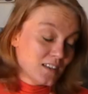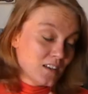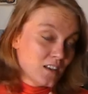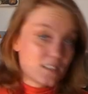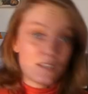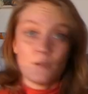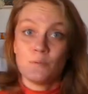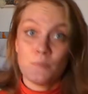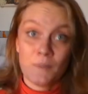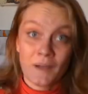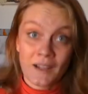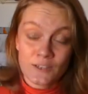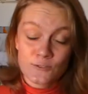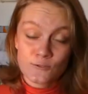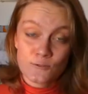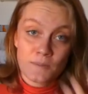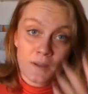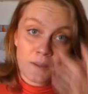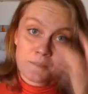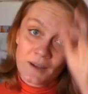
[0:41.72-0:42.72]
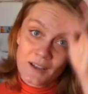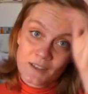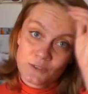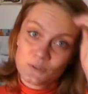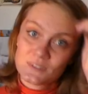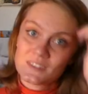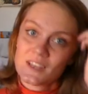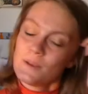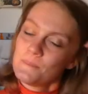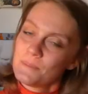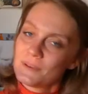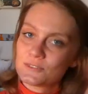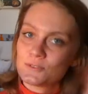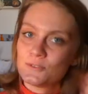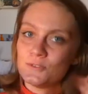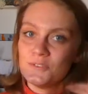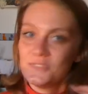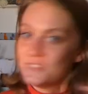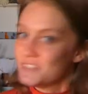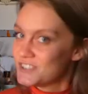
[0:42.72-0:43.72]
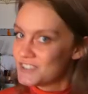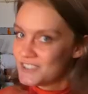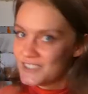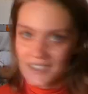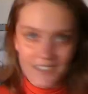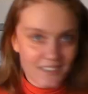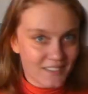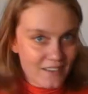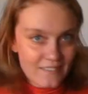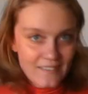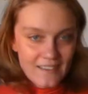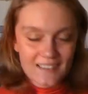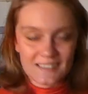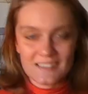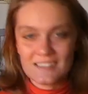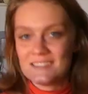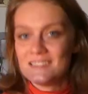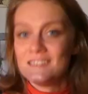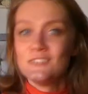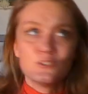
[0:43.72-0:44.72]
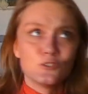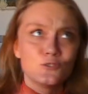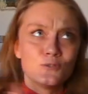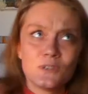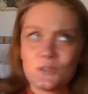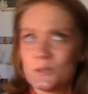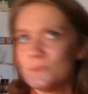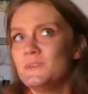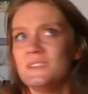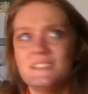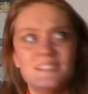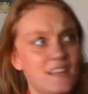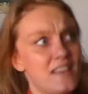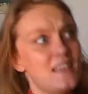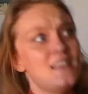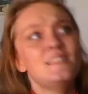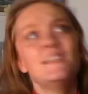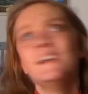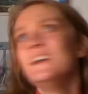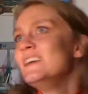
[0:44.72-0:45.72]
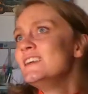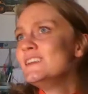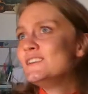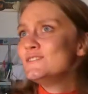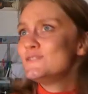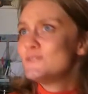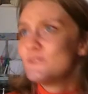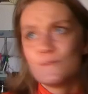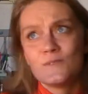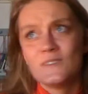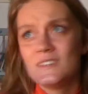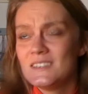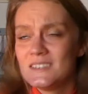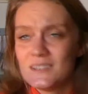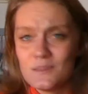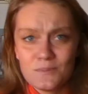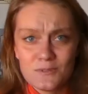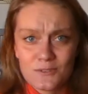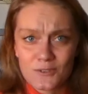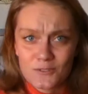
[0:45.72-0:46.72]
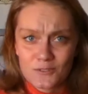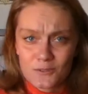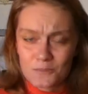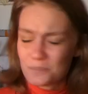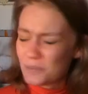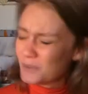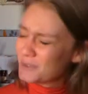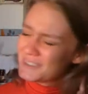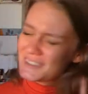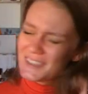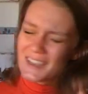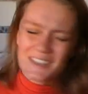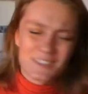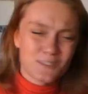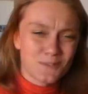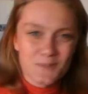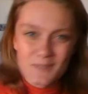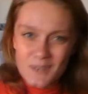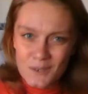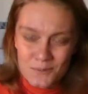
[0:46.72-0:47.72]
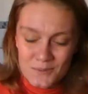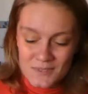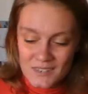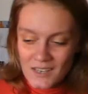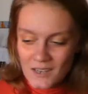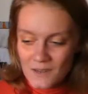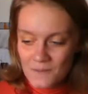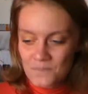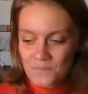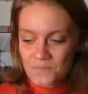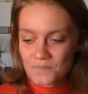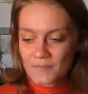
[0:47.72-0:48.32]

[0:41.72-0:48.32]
Ça peut paraître super paradoxal parce que j'ai un travail artistique, je suis comédienne, je fais des épisodes de podcast, tout ça, tout ça.